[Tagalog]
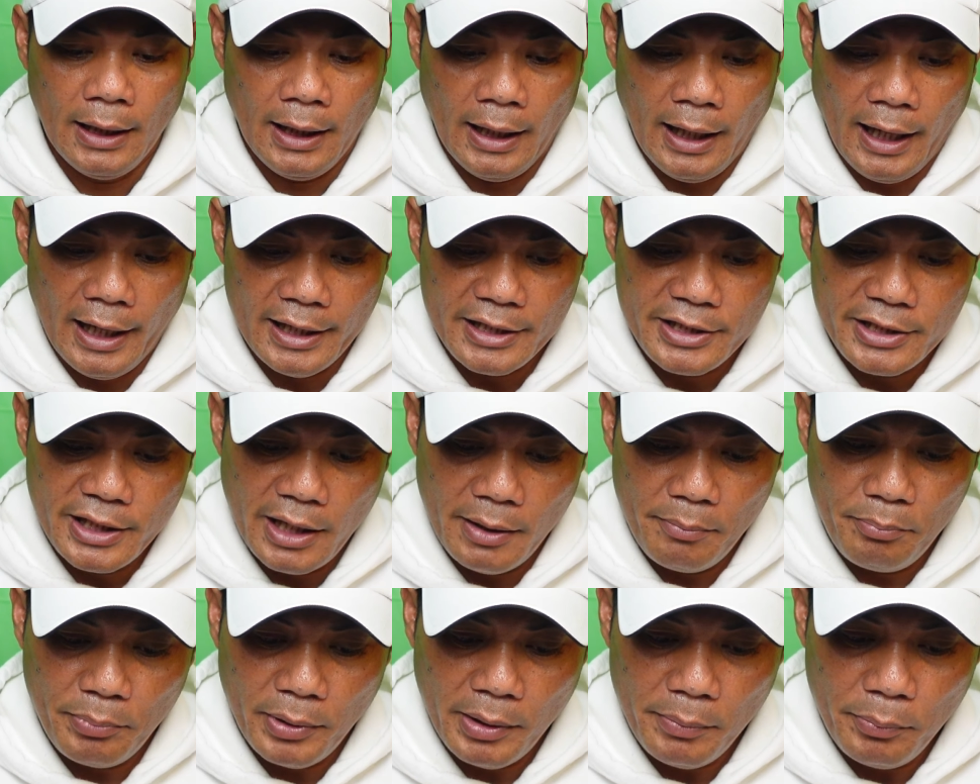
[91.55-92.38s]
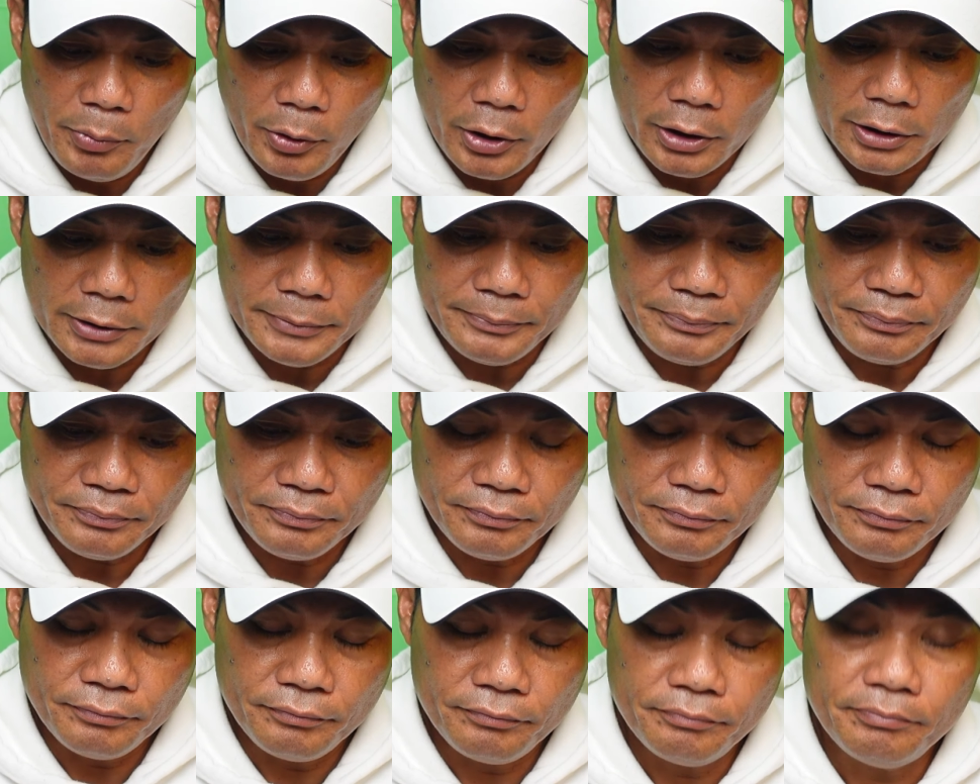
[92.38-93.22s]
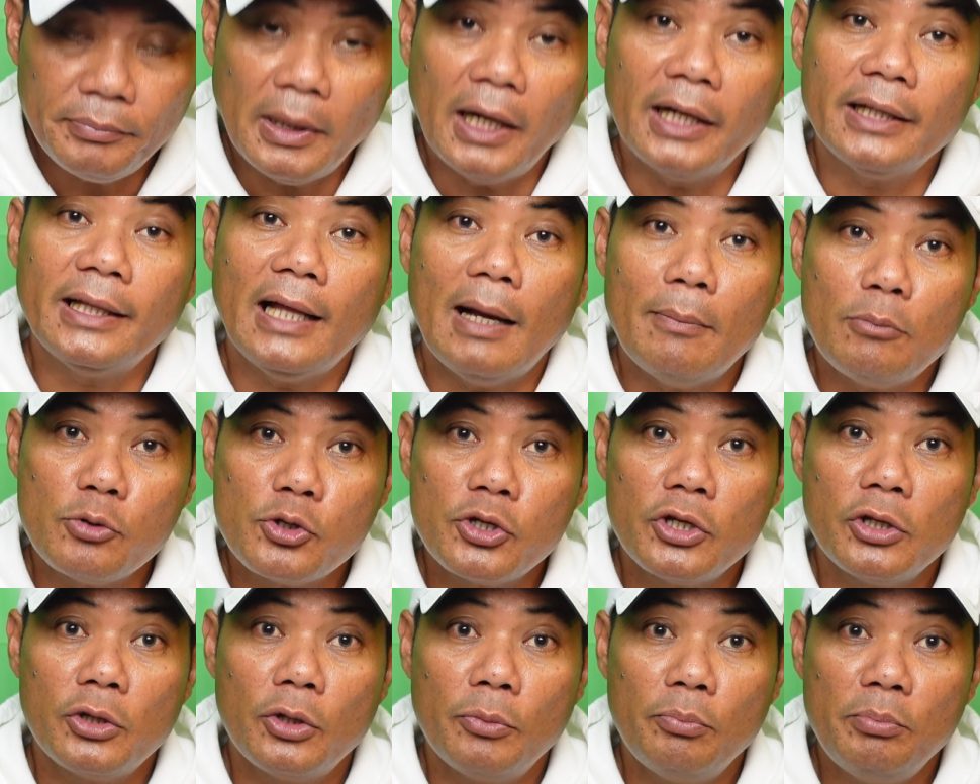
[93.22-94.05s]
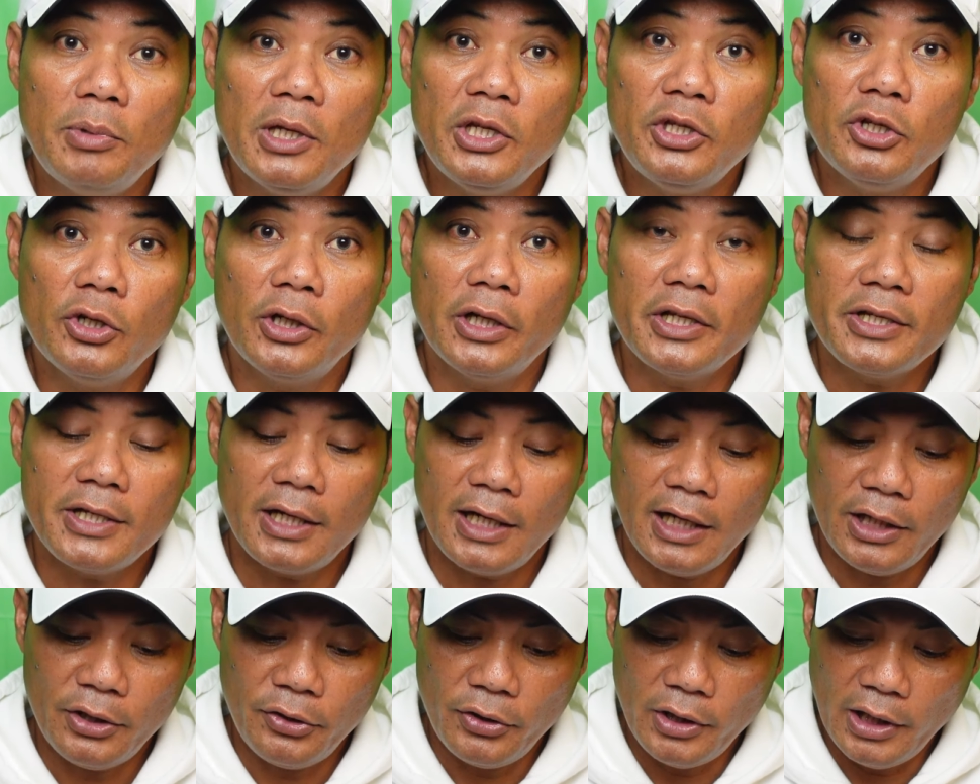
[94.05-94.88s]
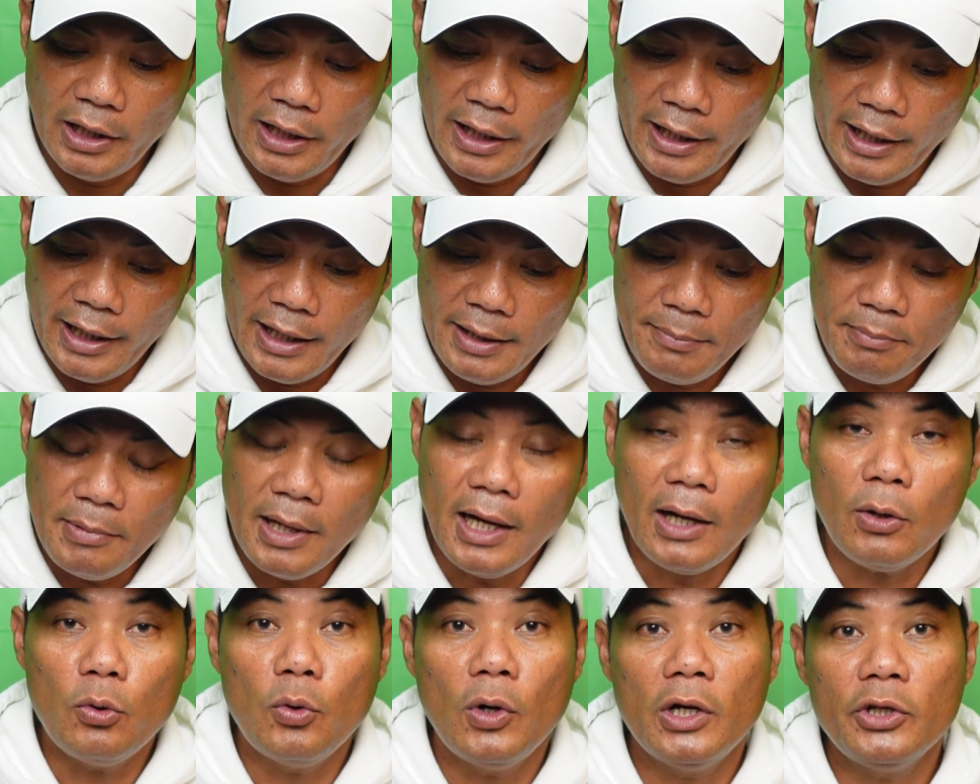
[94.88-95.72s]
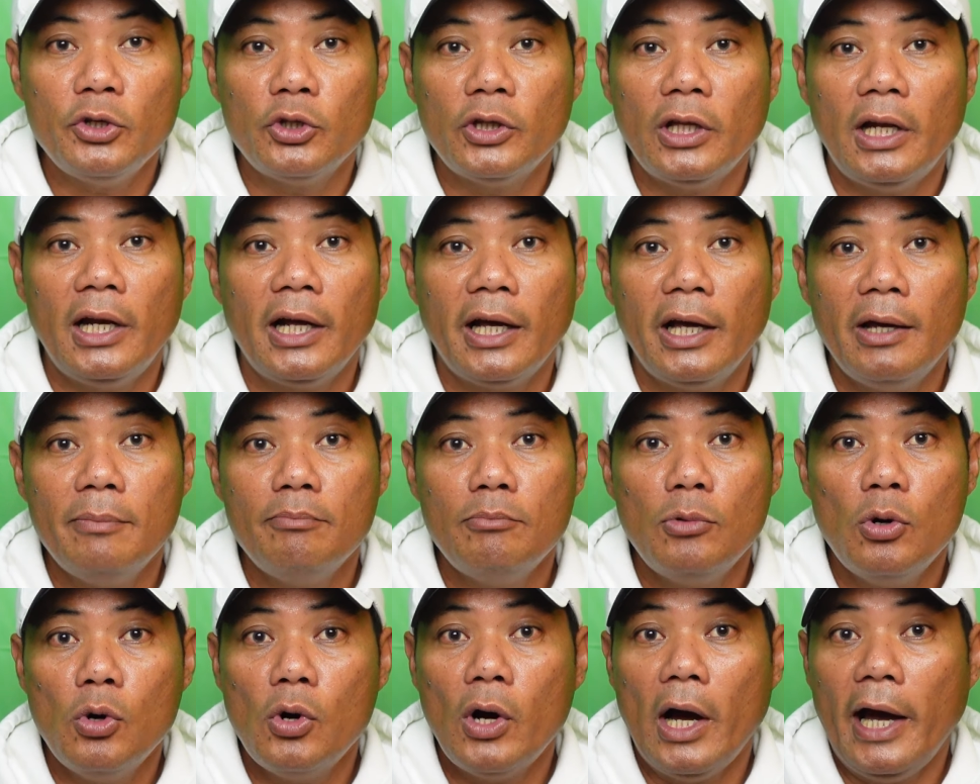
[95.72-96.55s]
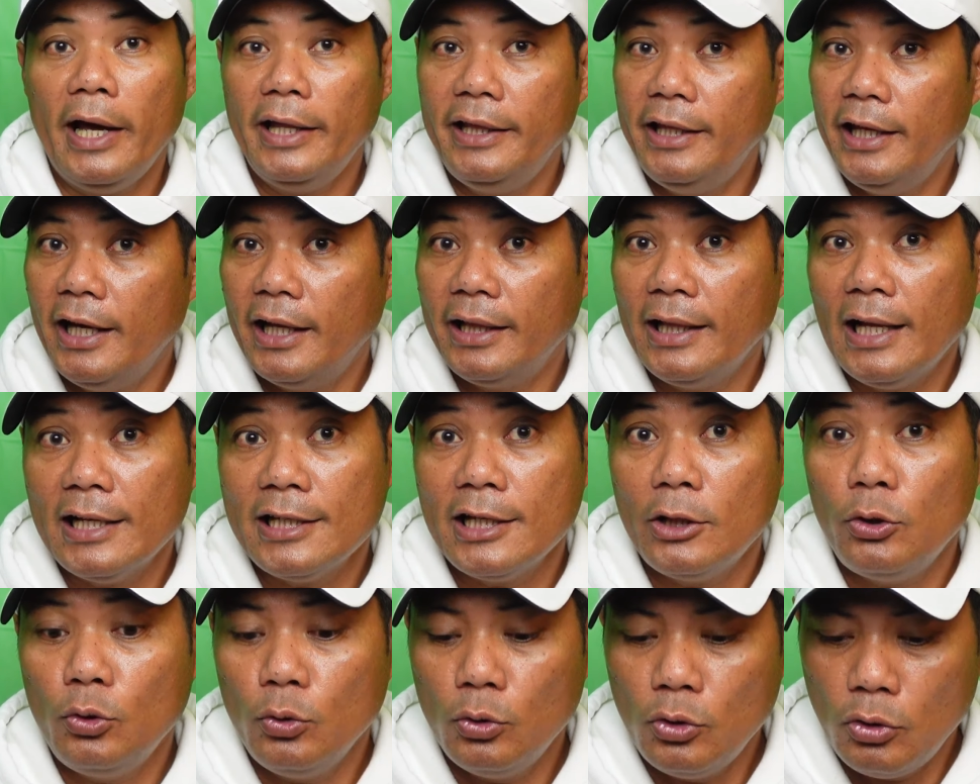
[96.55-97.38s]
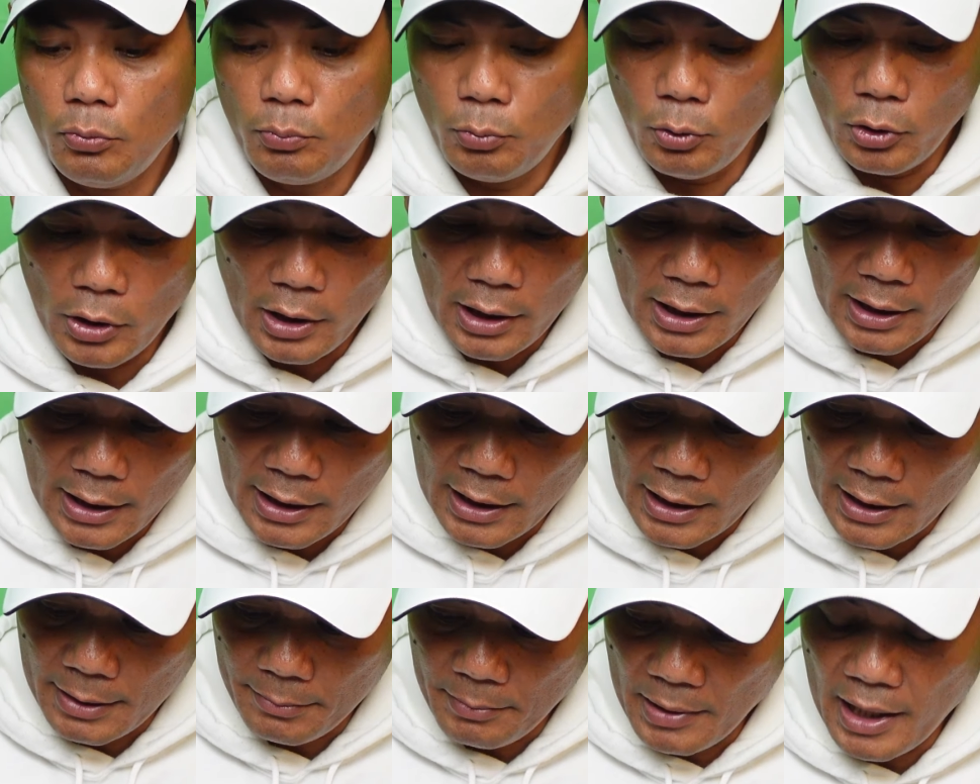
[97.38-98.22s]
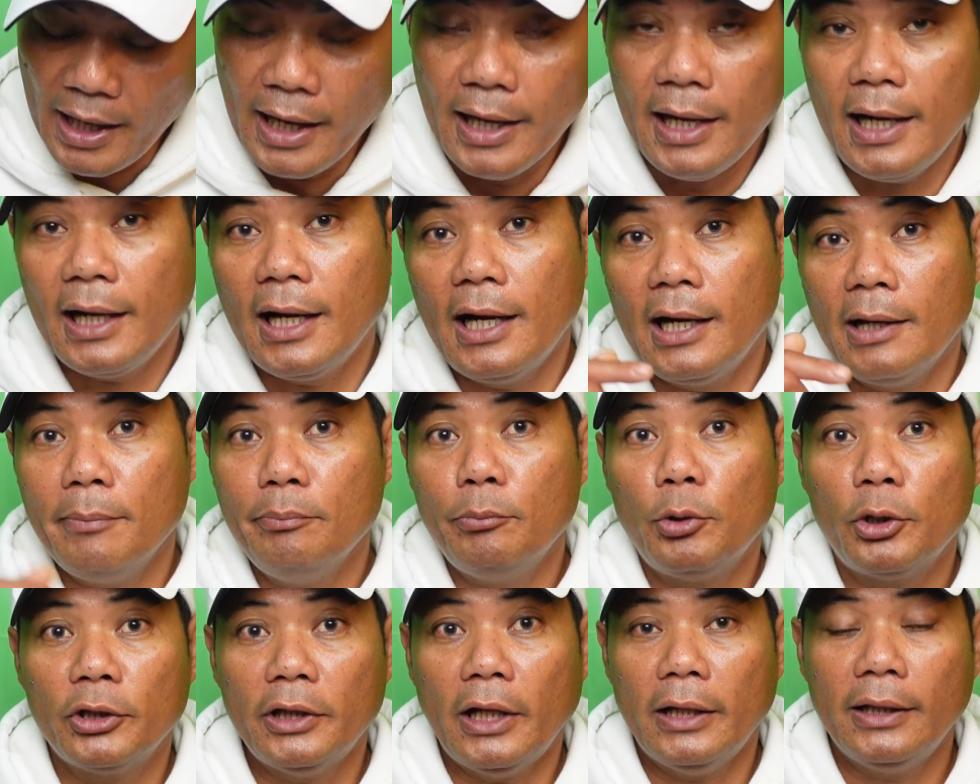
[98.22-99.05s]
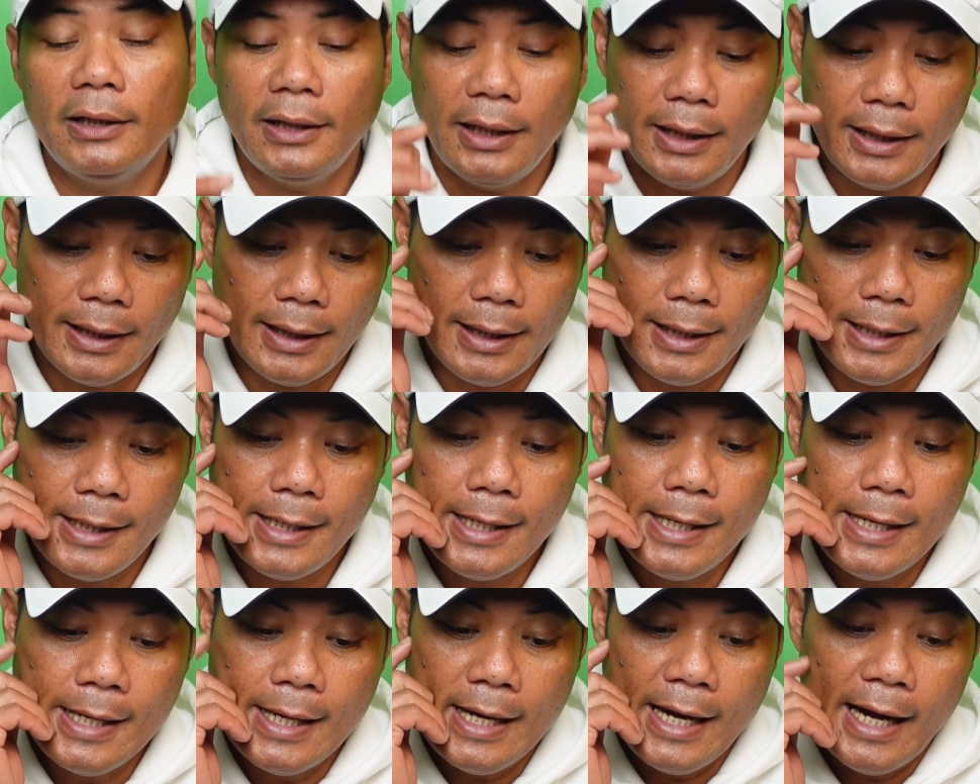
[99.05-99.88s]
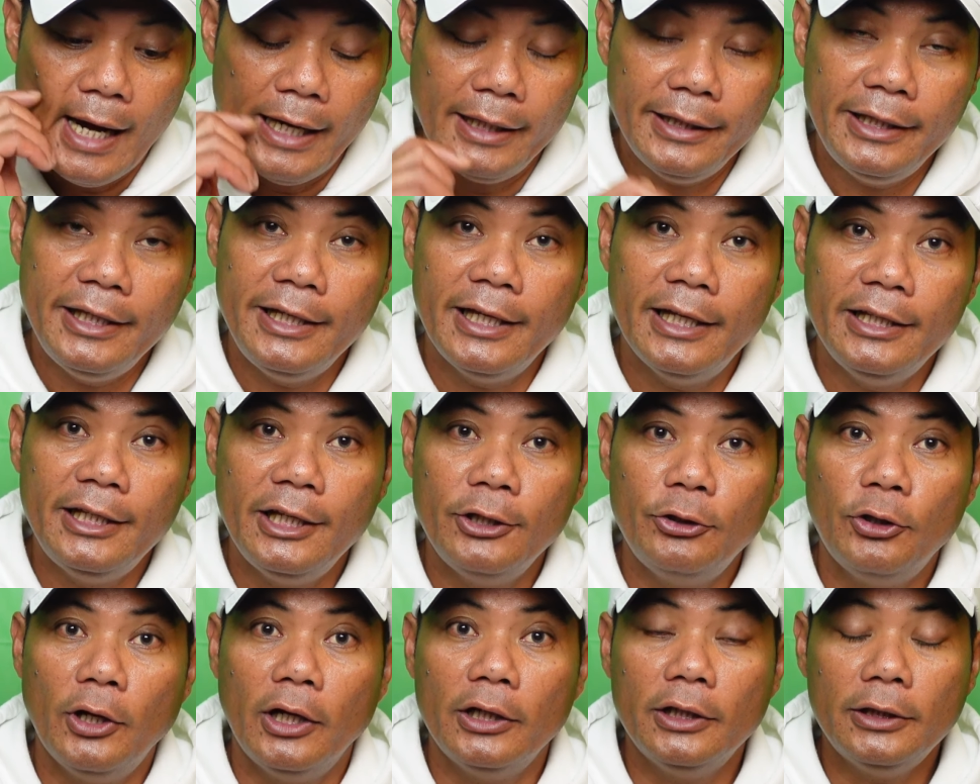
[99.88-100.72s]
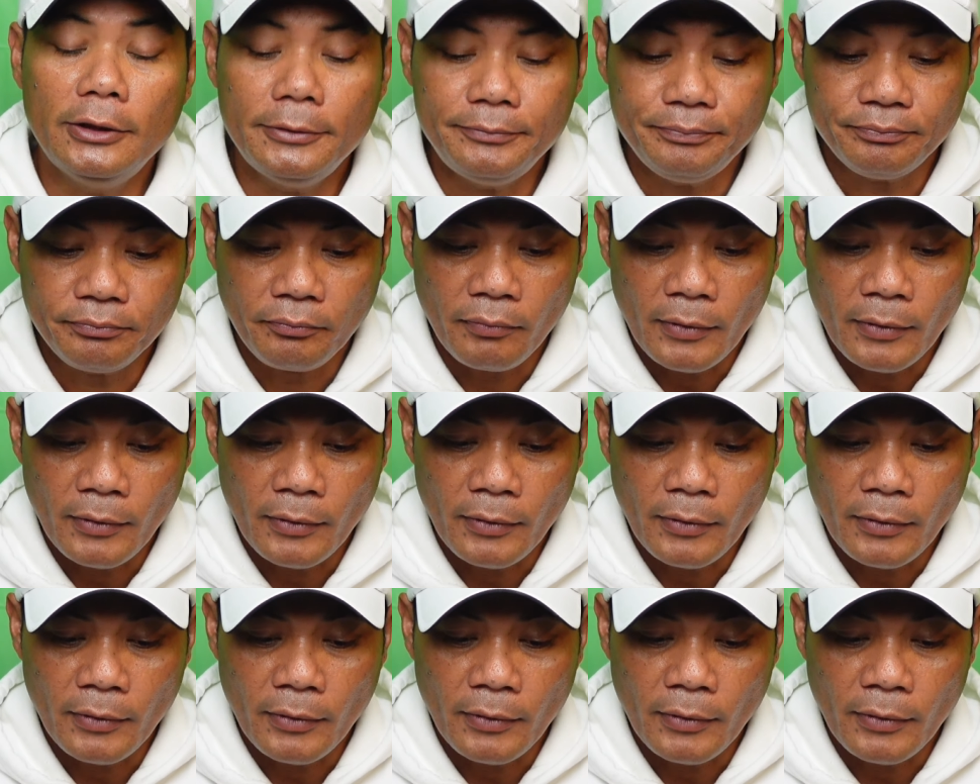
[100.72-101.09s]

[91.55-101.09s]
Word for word: At syempre po, pakitapos nyo itong video na sa ganun, ay makuha nyo talaga yung buong idea at nasa dulo po ang uh, mahalagang importanteng uh, idea dito, ano?